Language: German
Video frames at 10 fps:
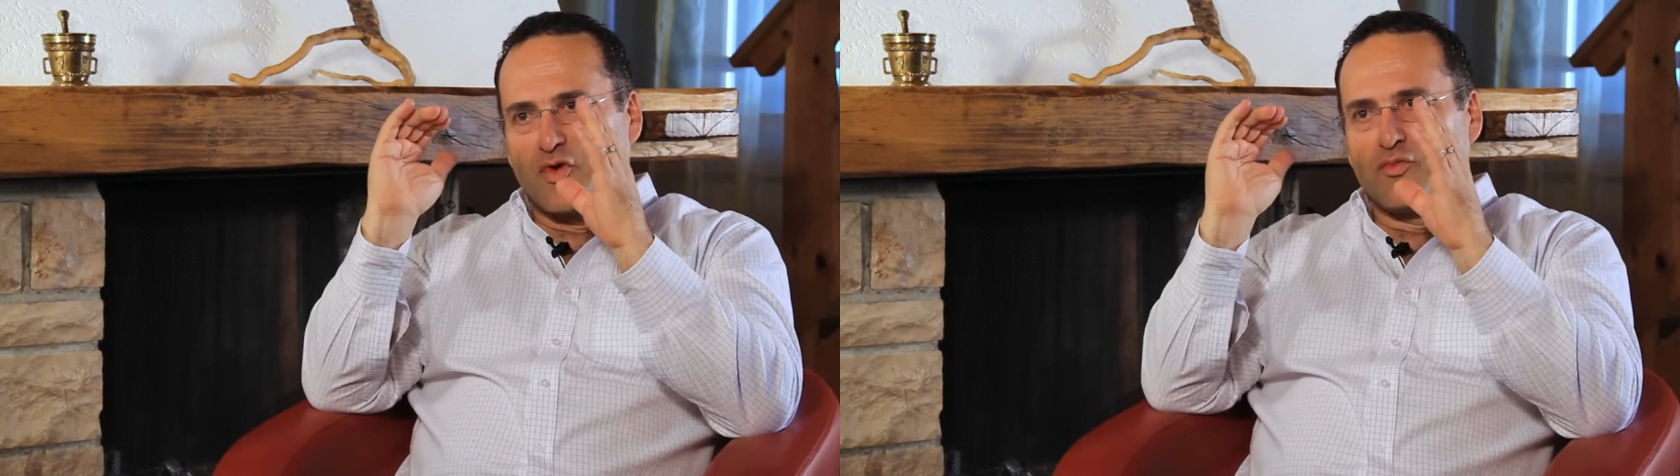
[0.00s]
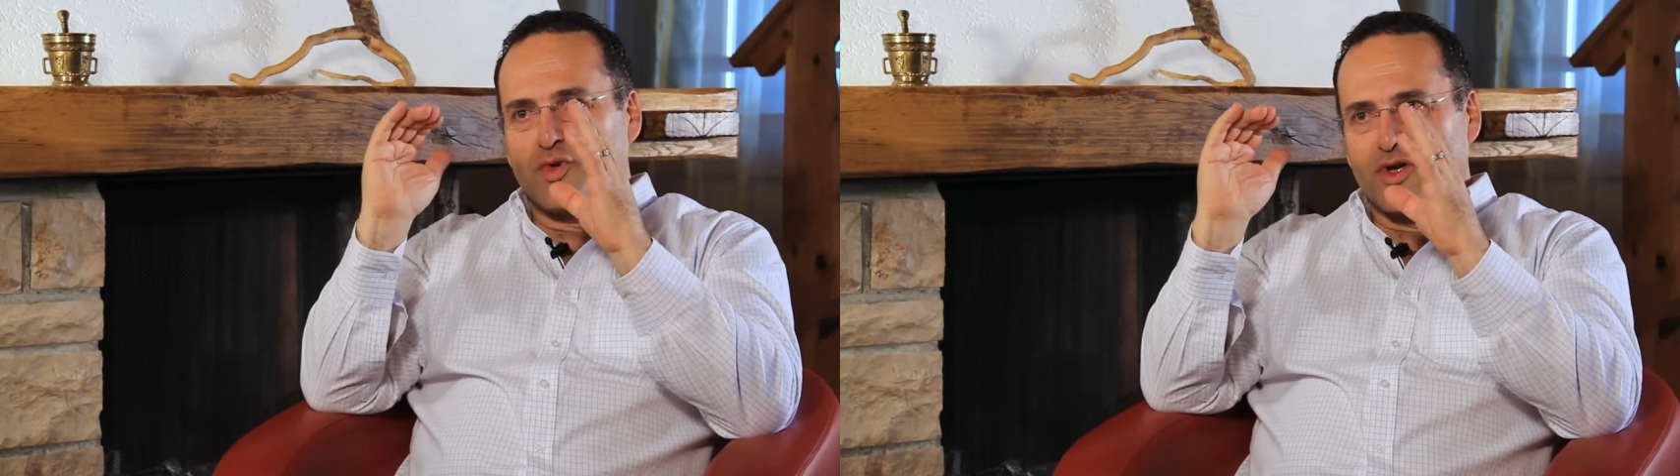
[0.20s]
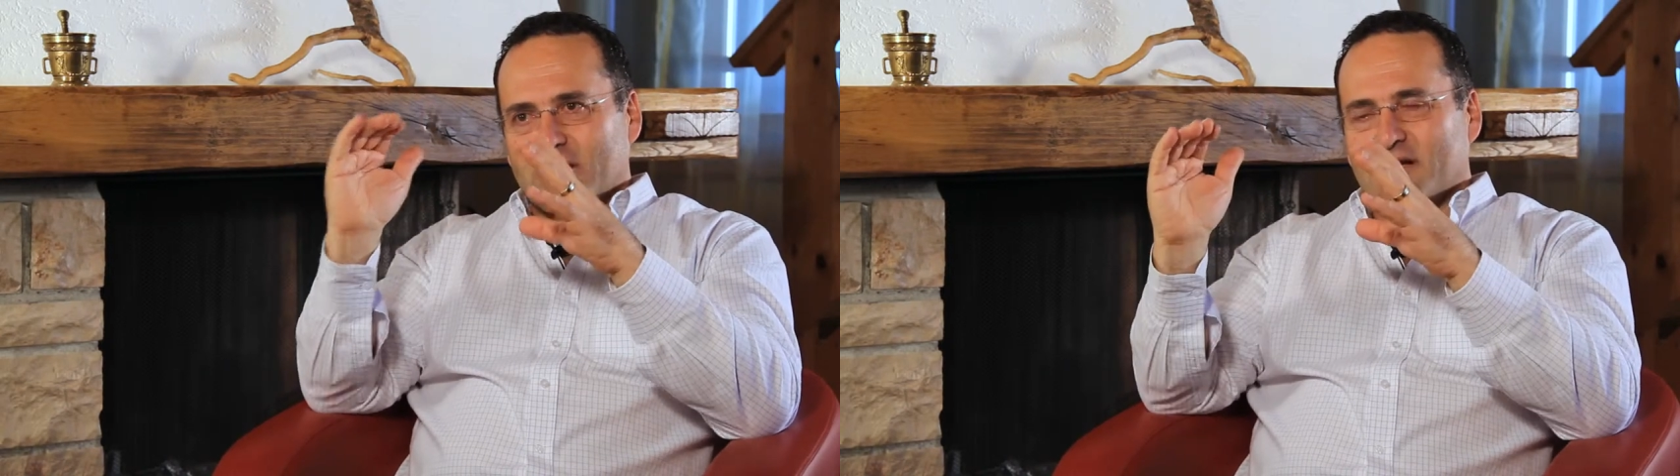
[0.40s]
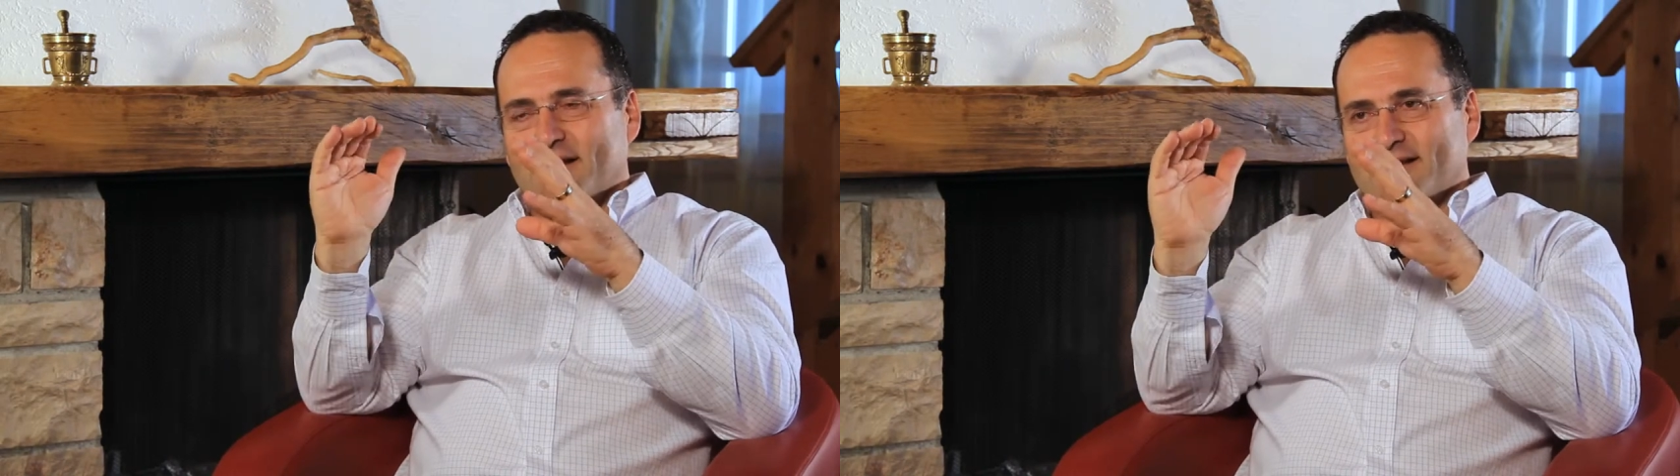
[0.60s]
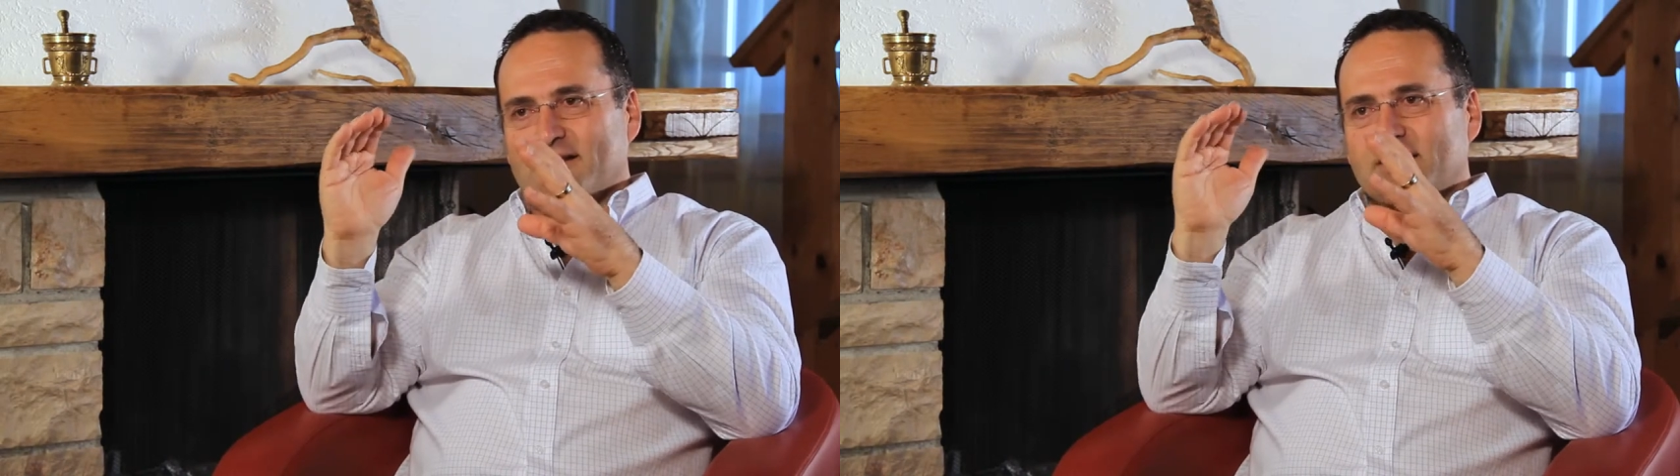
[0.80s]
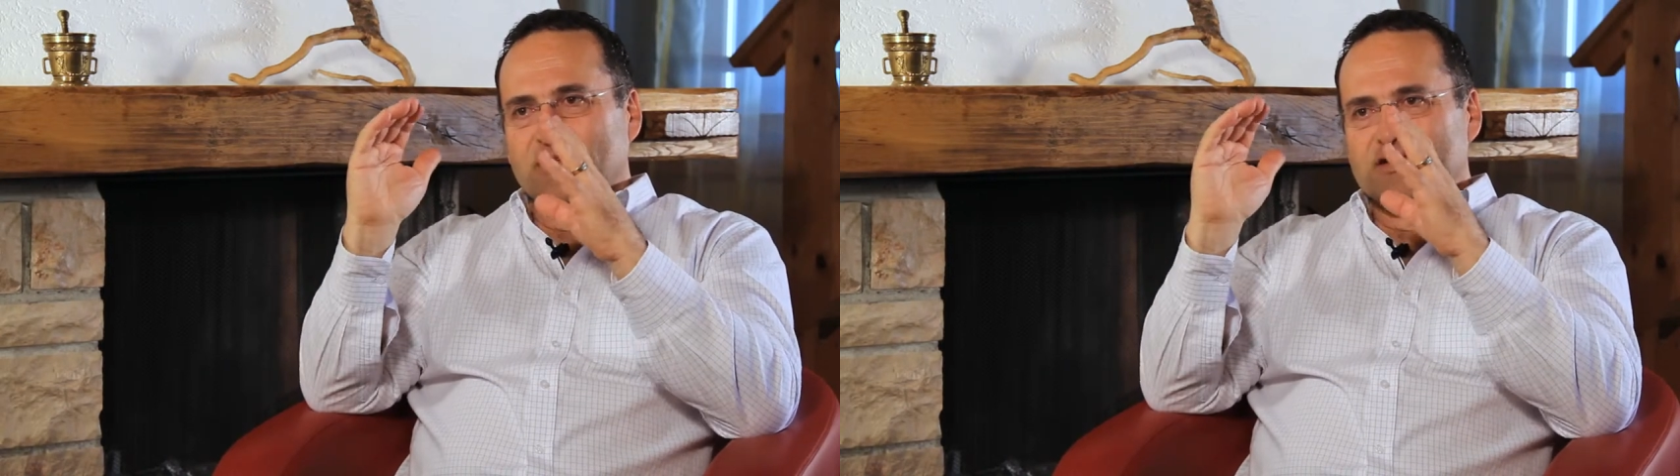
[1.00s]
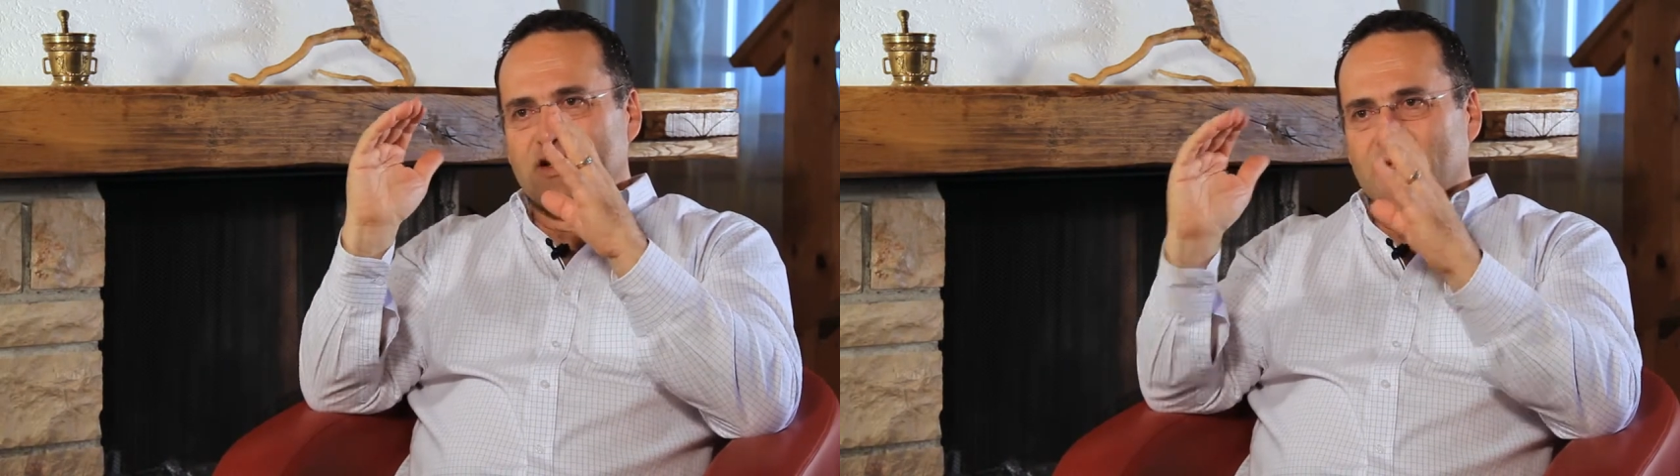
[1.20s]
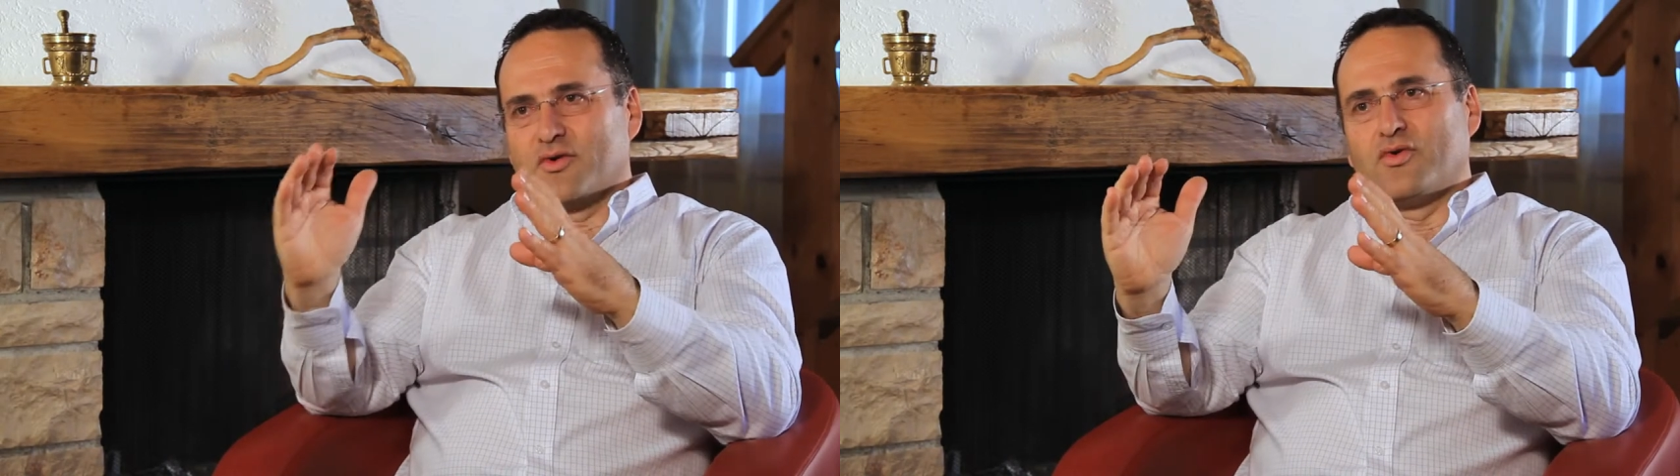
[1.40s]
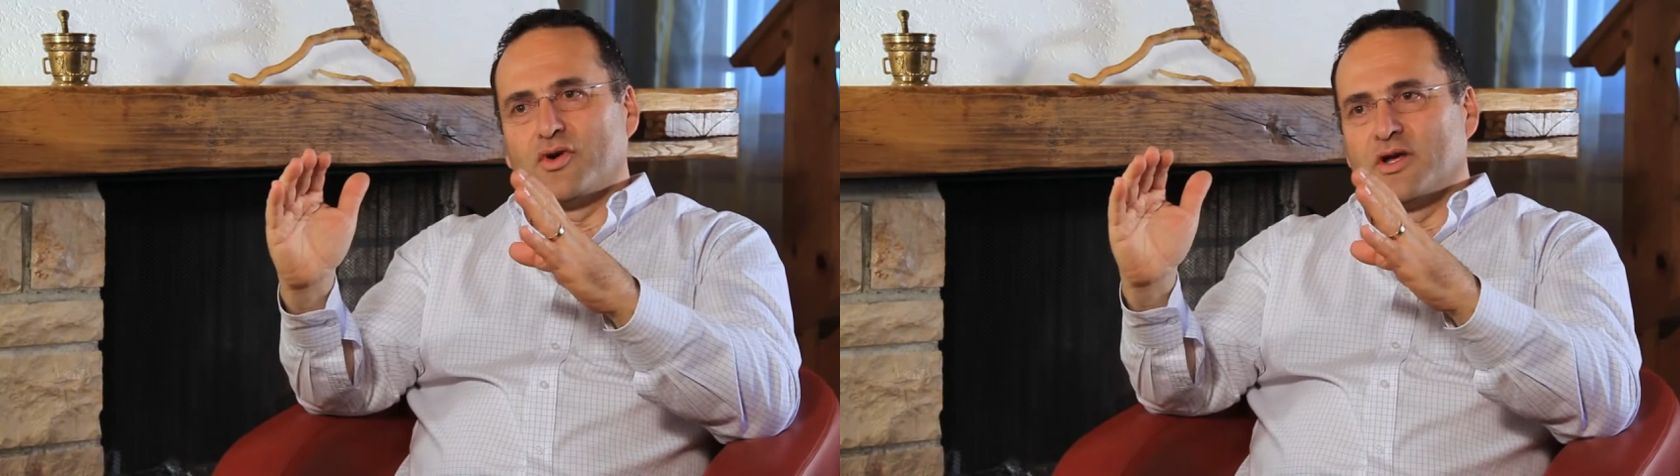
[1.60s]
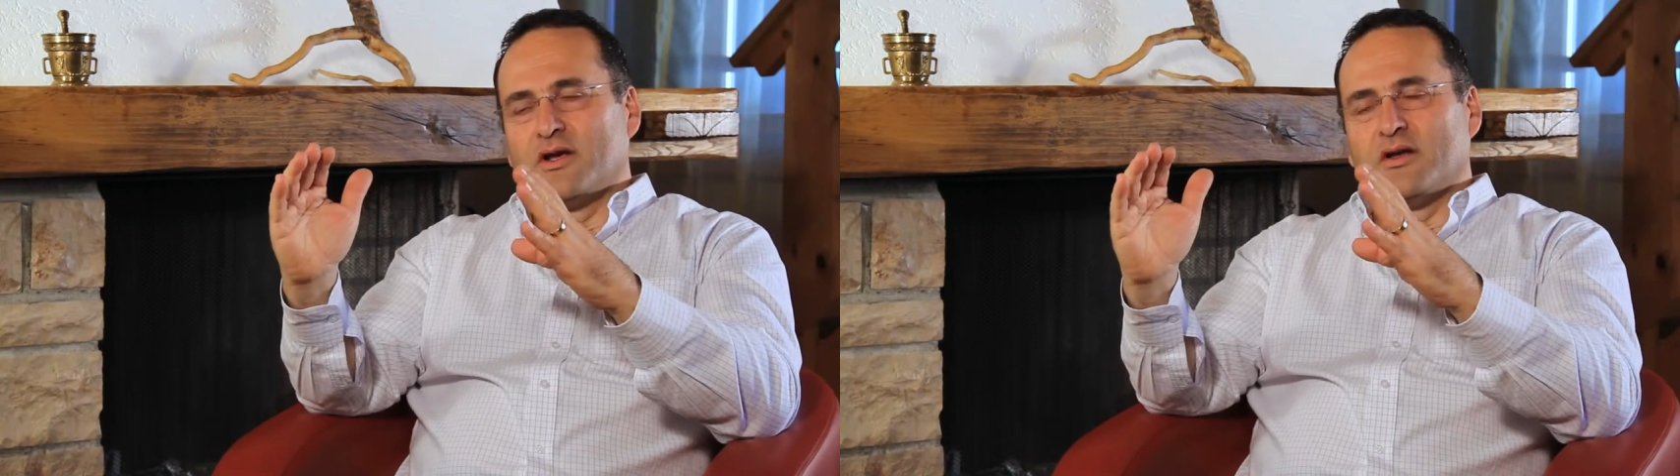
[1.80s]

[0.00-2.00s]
und Projektleiter eine sehr hohe